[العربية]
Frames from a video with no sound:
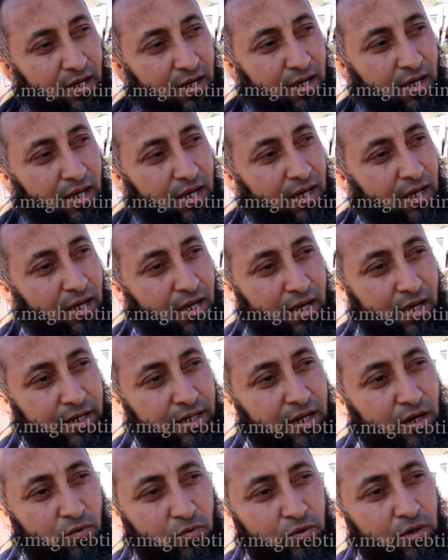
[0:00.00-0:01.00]
آه،
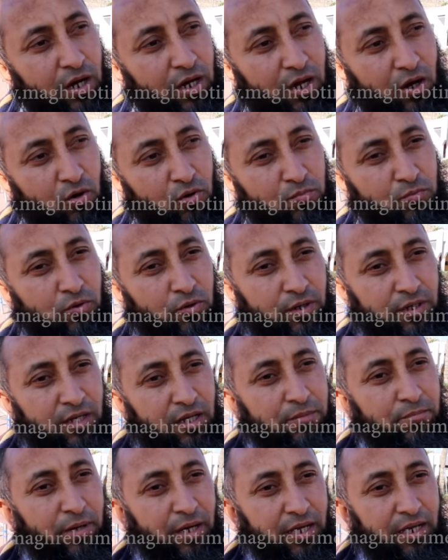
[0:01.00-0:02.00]
أن هناك أمور
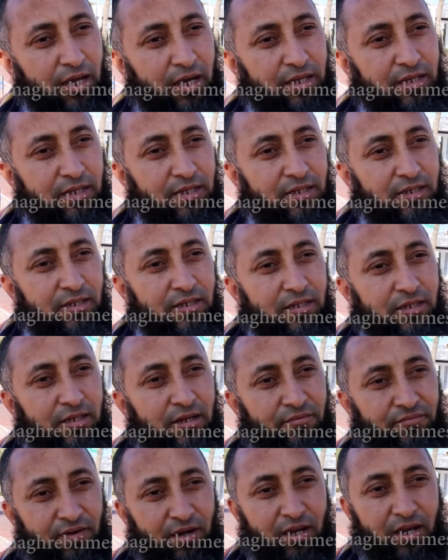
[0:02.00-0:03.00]
ينبغي أن
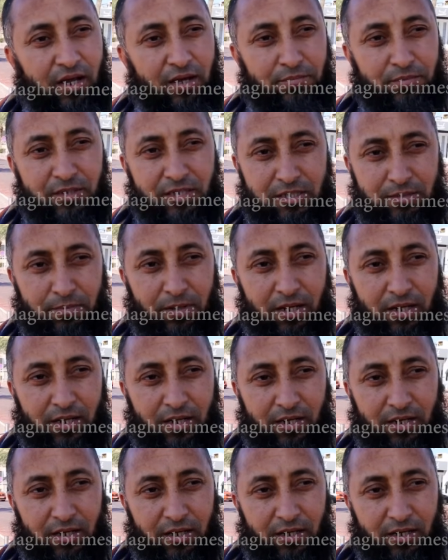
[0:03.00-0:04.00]
نفعلها بالنسبة
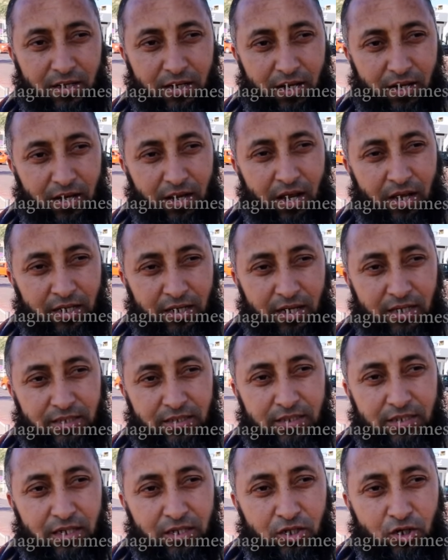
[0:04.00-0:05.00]
للأعياد
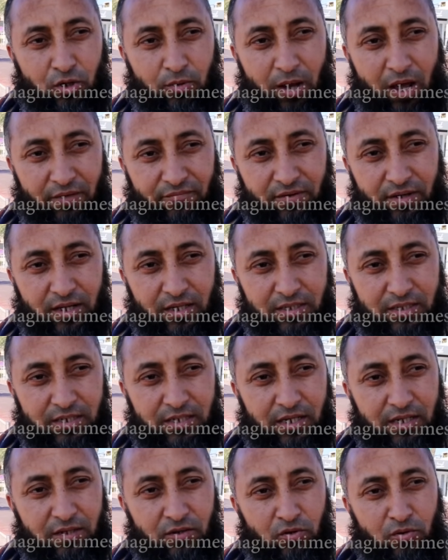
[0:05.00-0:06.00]
ديالنا والحفلات
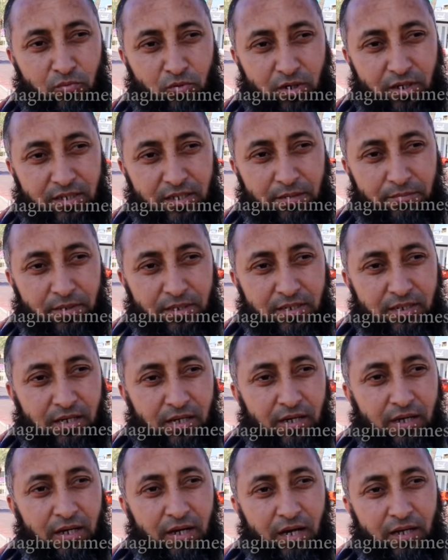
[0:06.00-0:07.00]
ديالنا والمناسبات
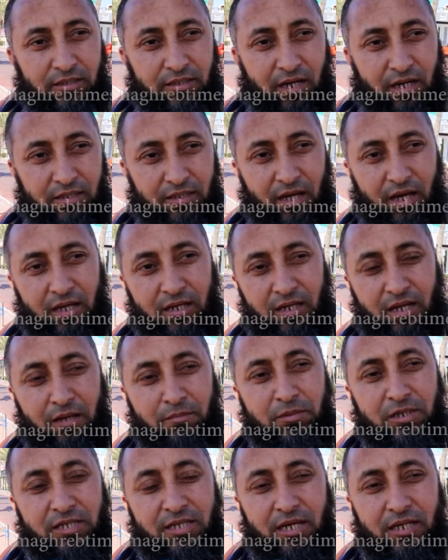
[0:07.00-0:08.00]
أن تخضع
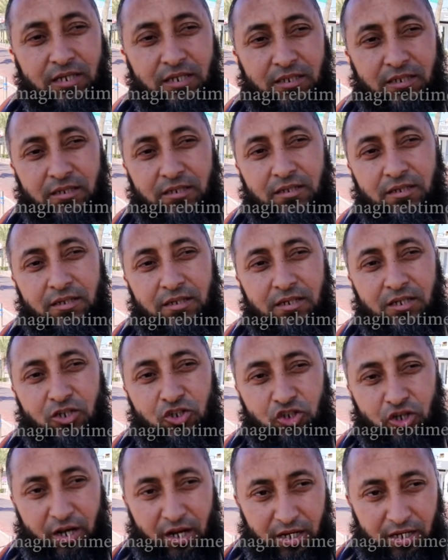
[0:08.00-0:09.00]
إلى ميزان
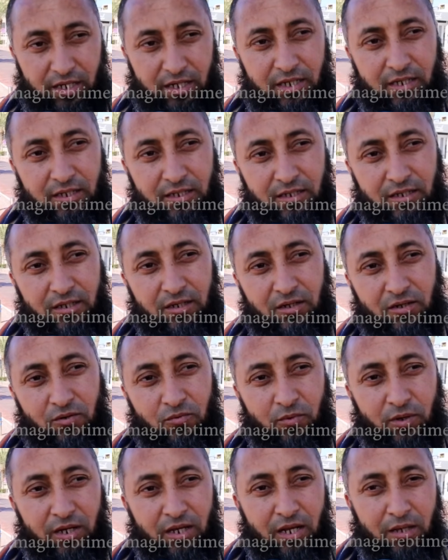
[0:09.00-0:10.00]
شرعي
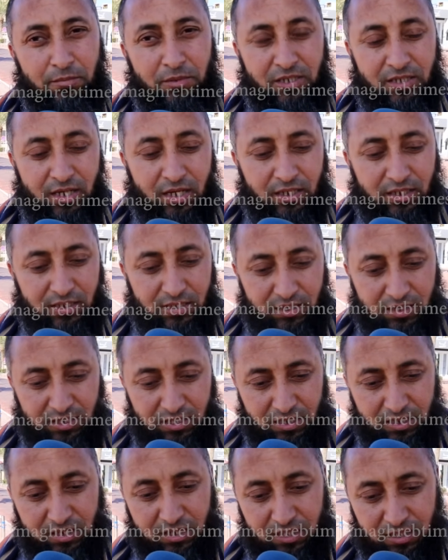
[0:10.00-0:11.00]
وإلى ميزان
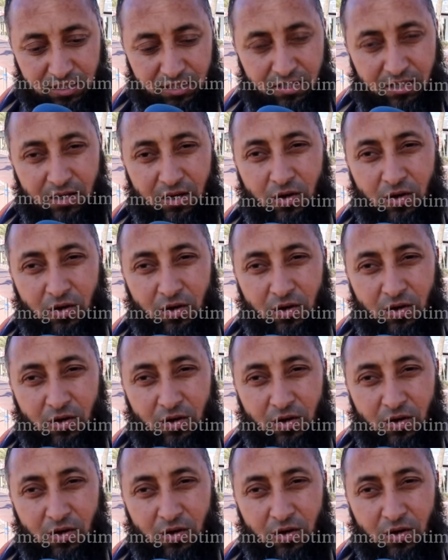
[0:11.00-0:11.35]
ديني